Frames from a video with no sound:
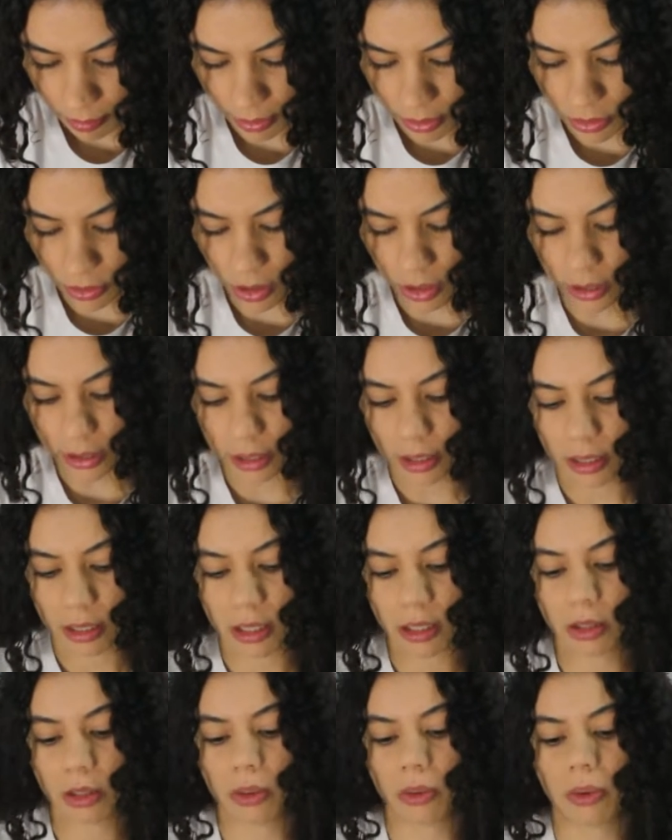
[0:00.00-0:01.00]
Mas olha que
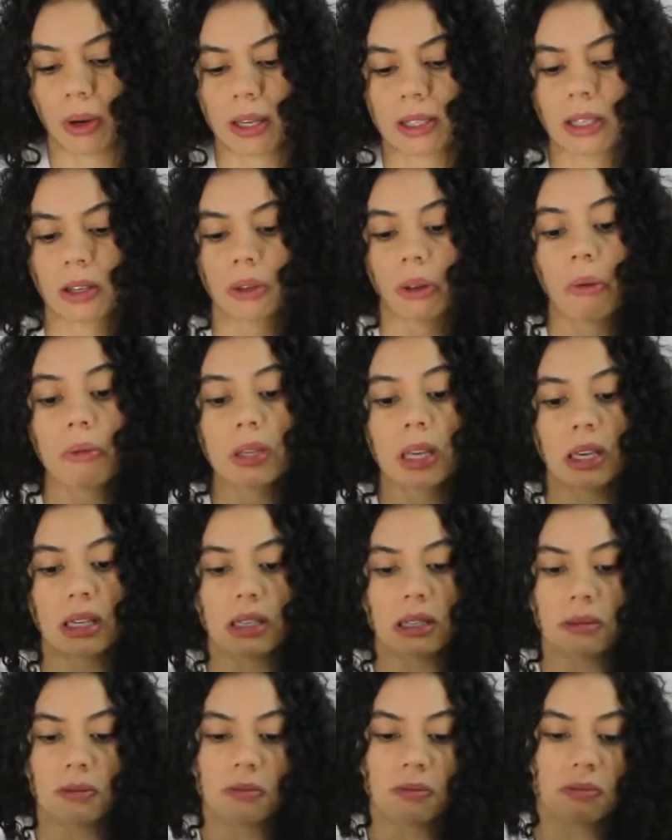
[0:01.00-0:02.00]
lindo. Assim, eu não
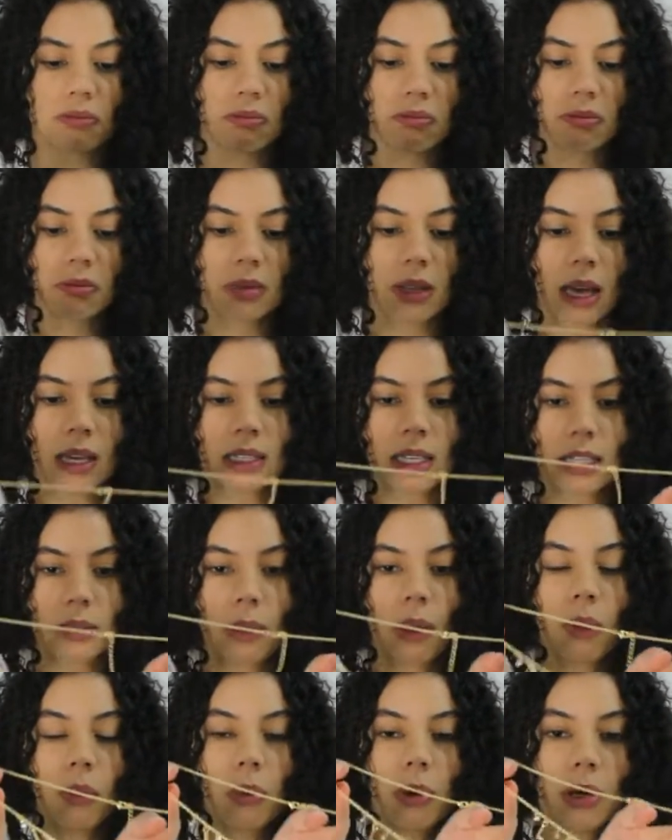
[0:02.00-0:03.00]
sei
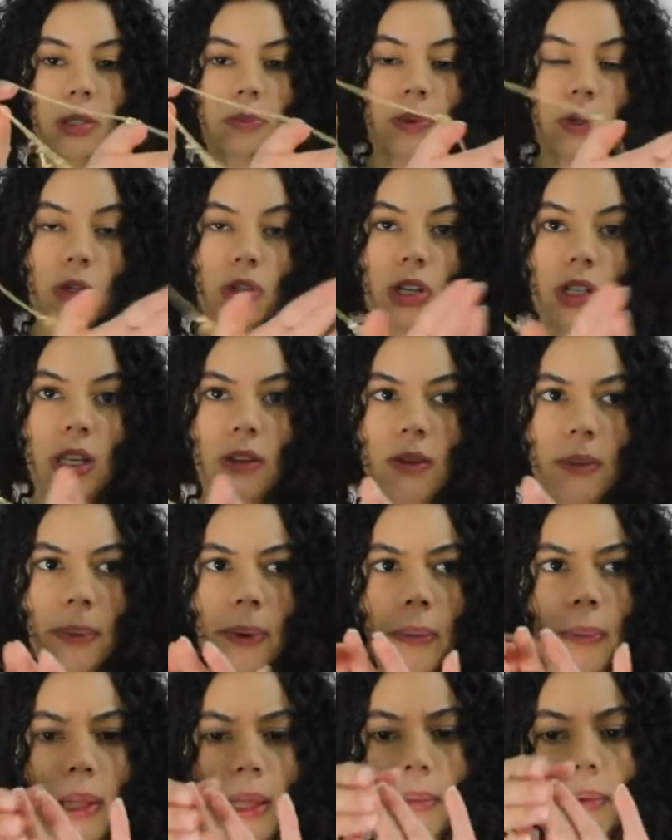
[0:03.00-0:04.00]
algumas pessoas já teve
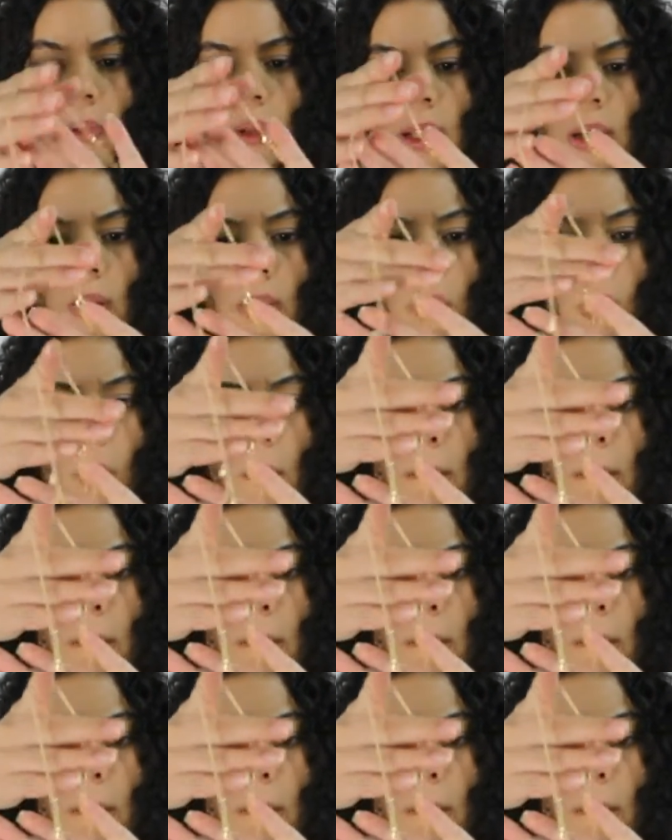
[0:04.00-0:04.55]
problema, eu